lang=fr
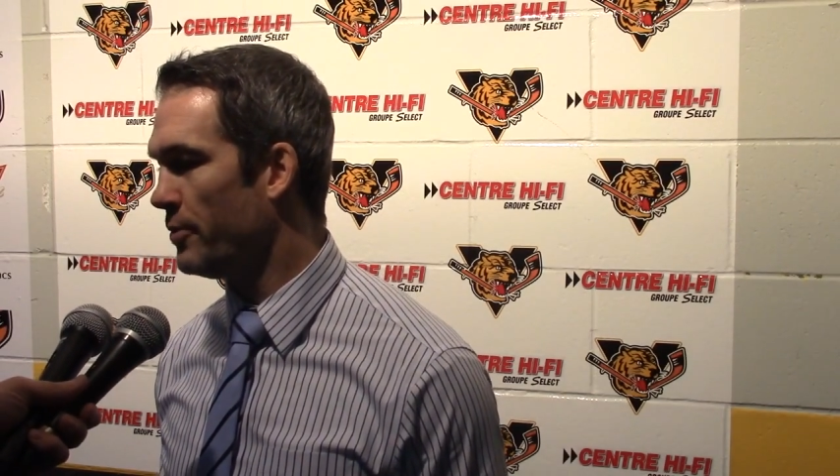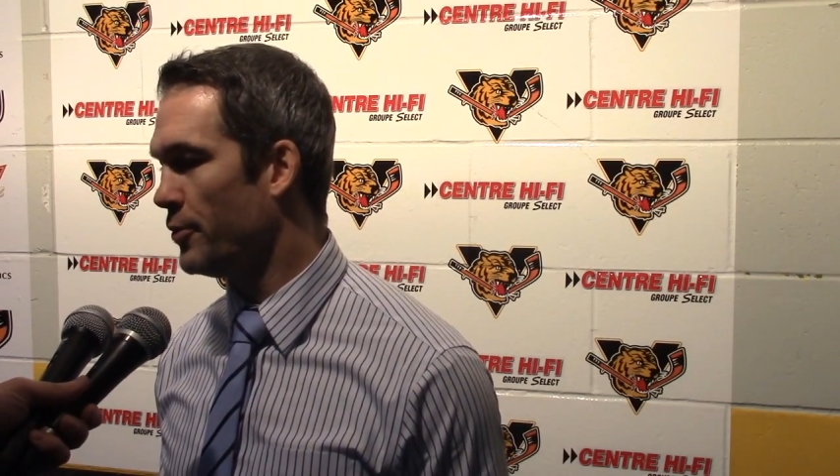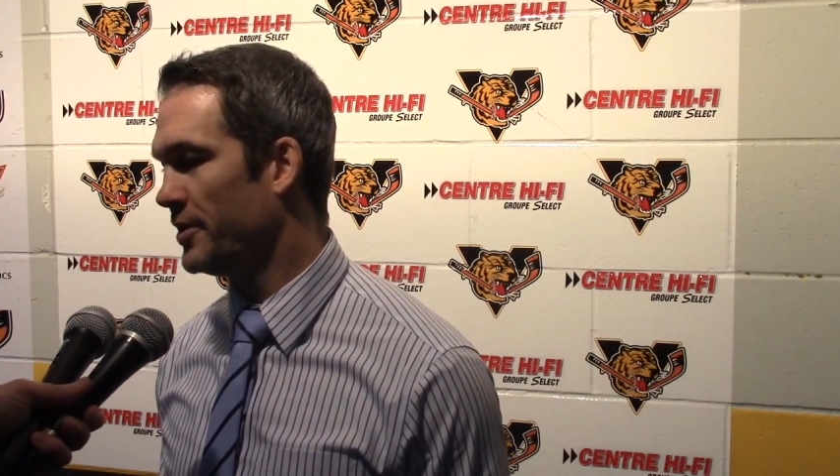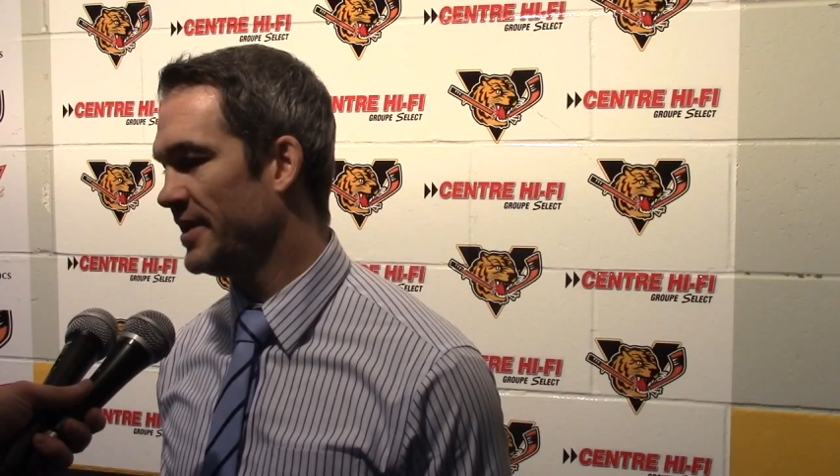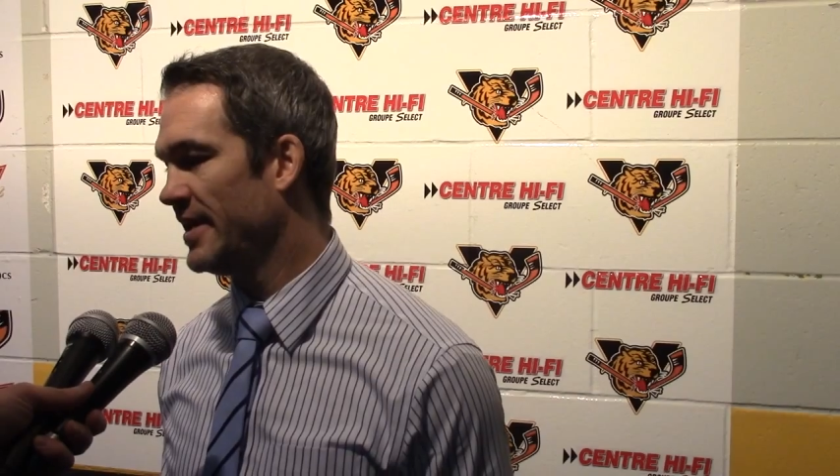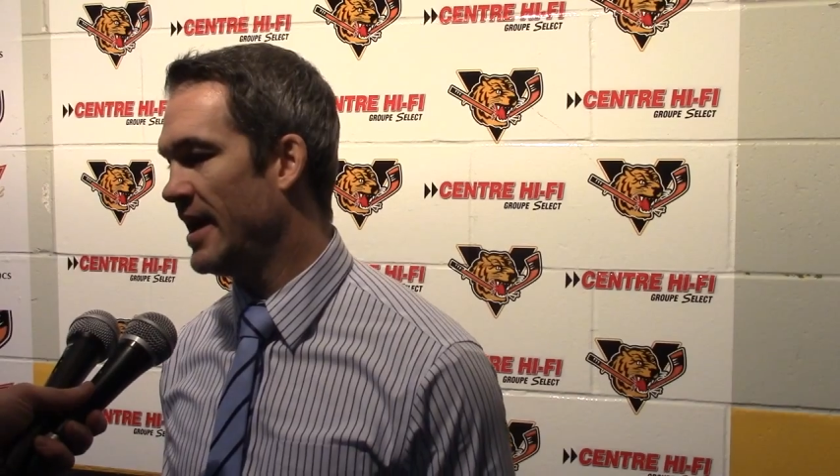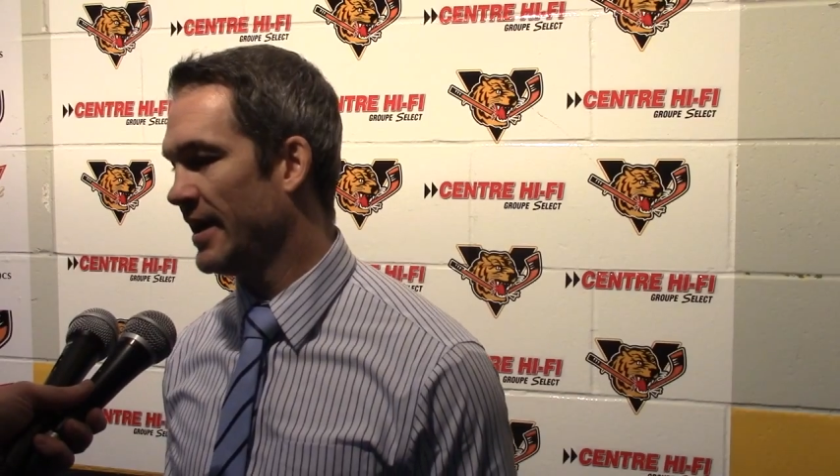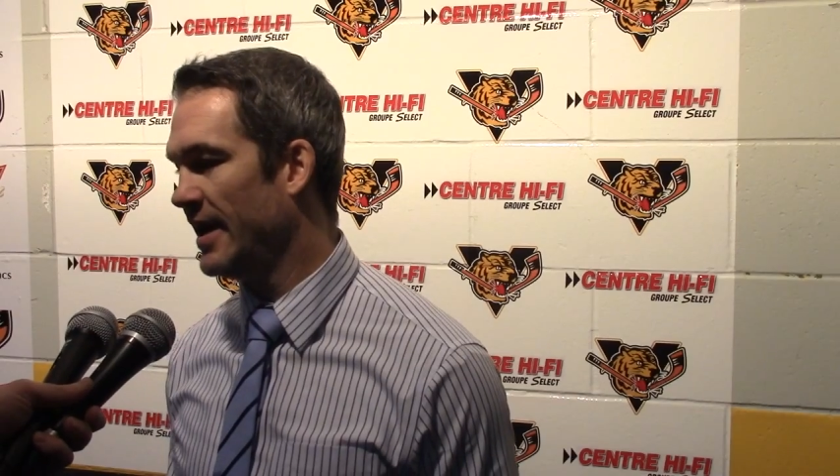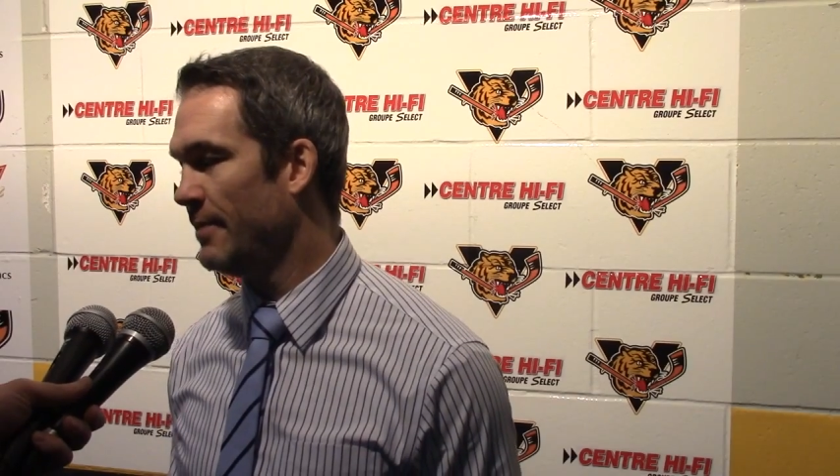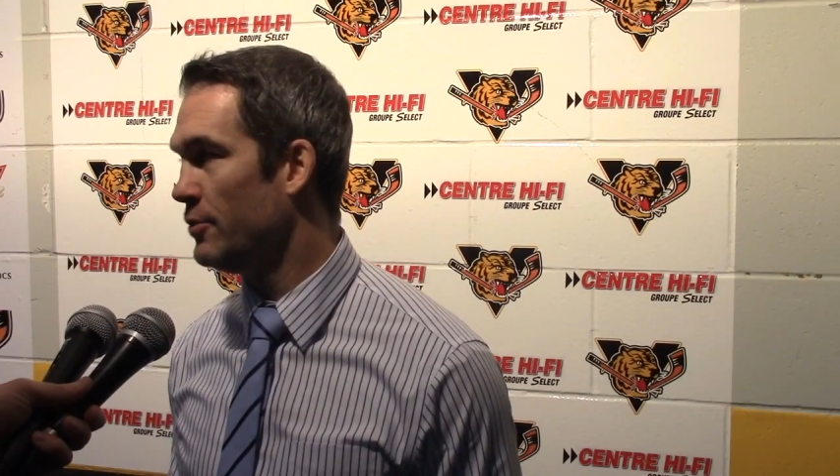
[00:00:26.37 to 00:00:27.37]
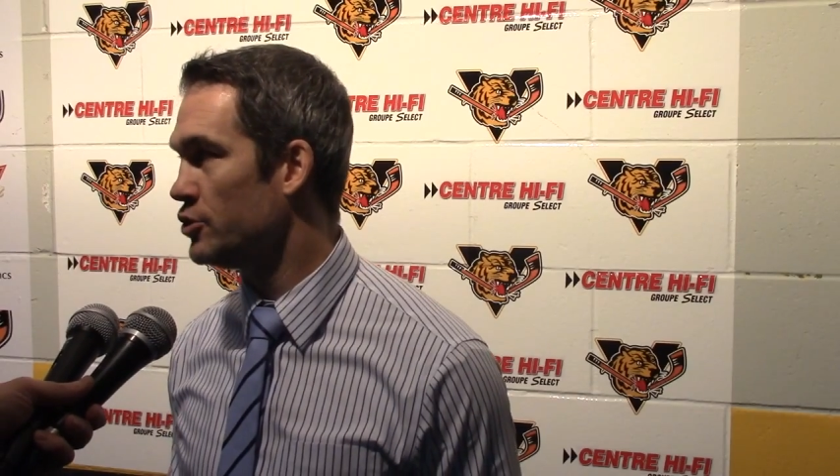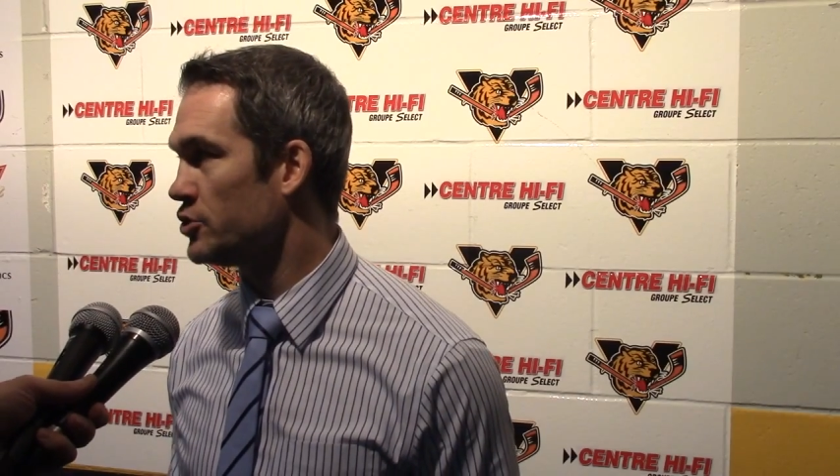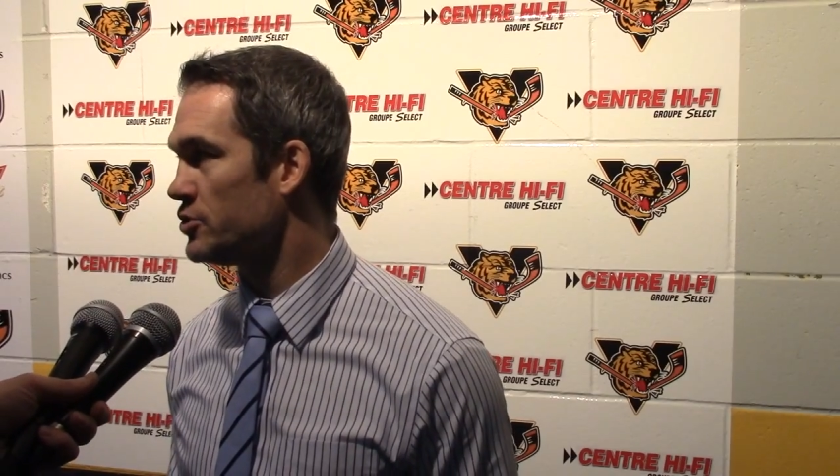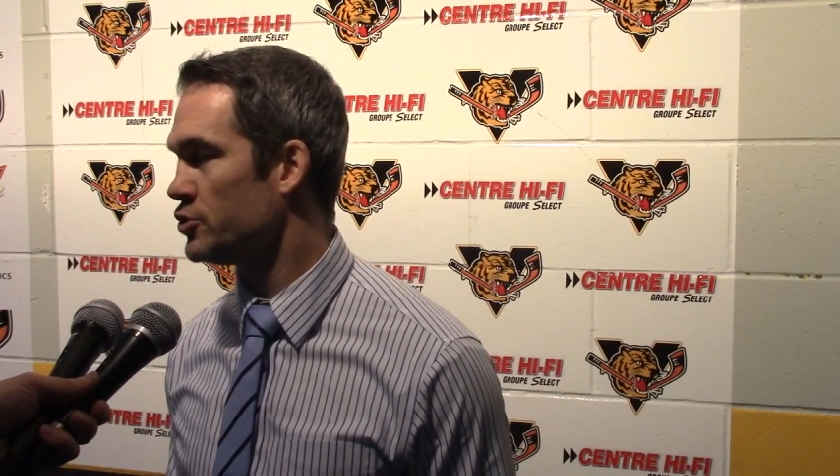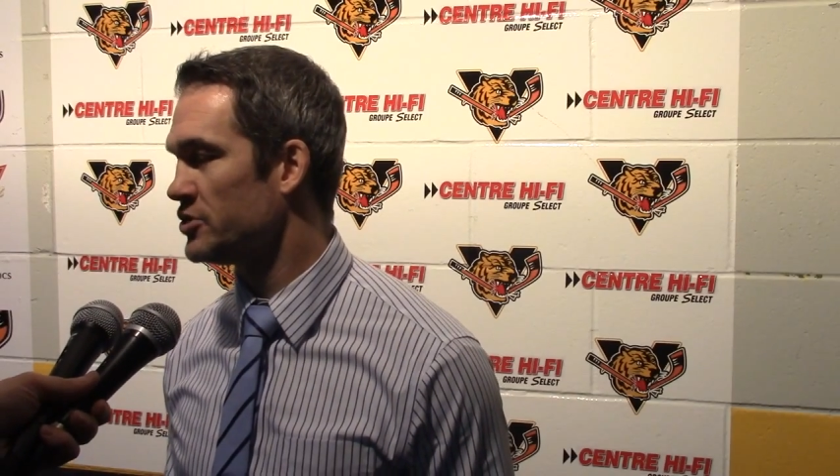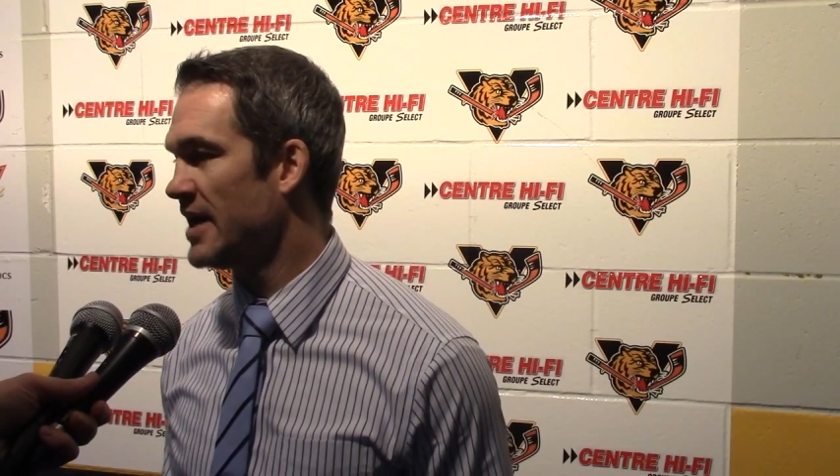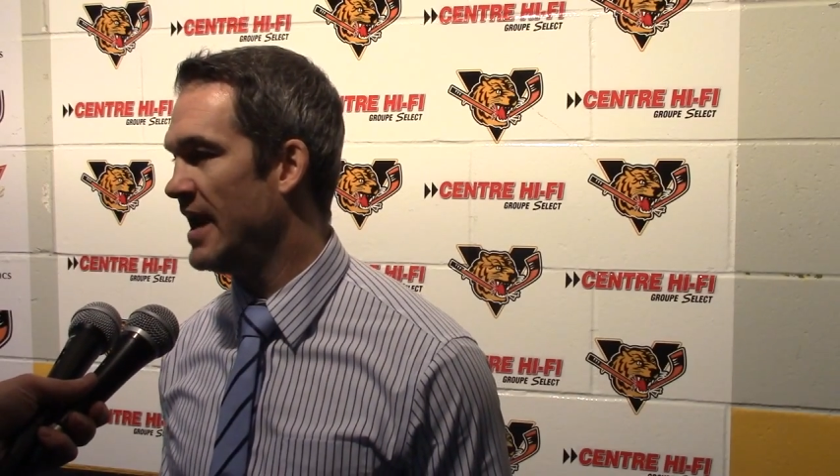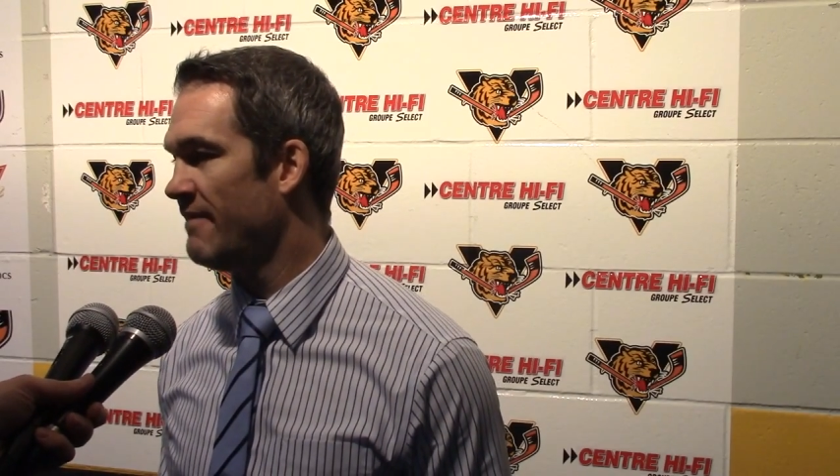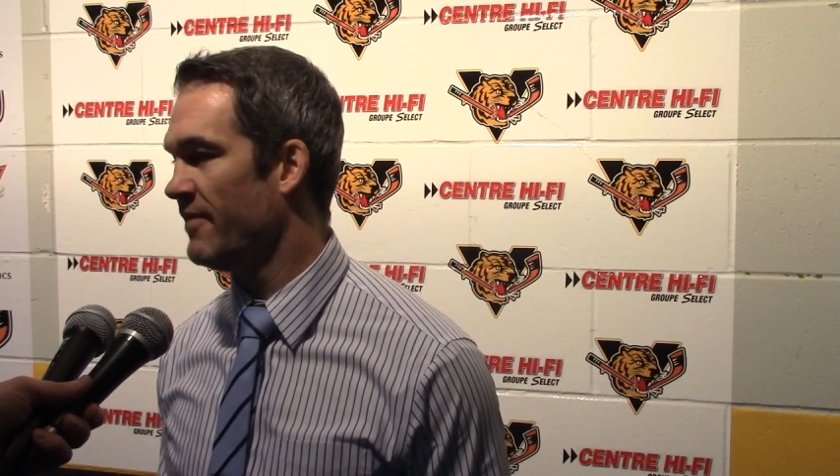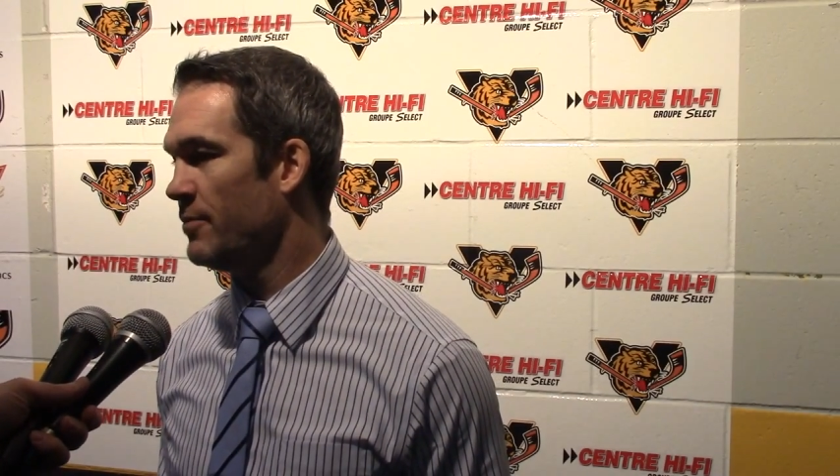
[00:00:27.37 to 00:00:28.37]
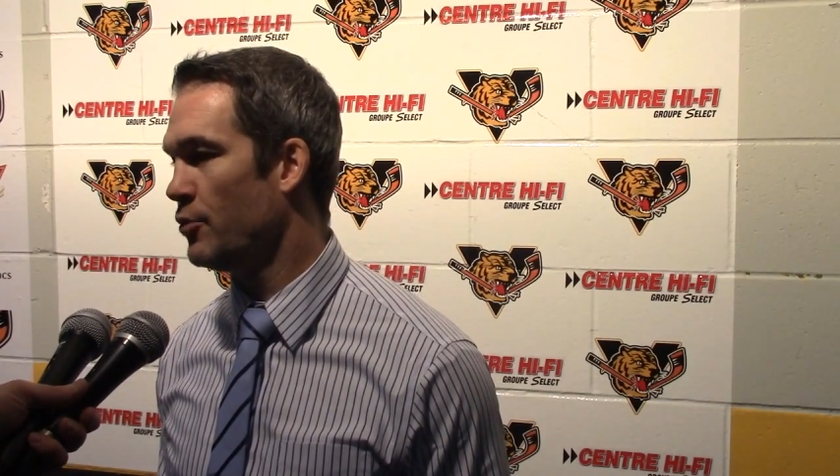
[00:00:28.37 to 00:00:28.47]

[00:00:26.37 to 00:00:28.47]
puis on était dans la game jusqu'à la fin,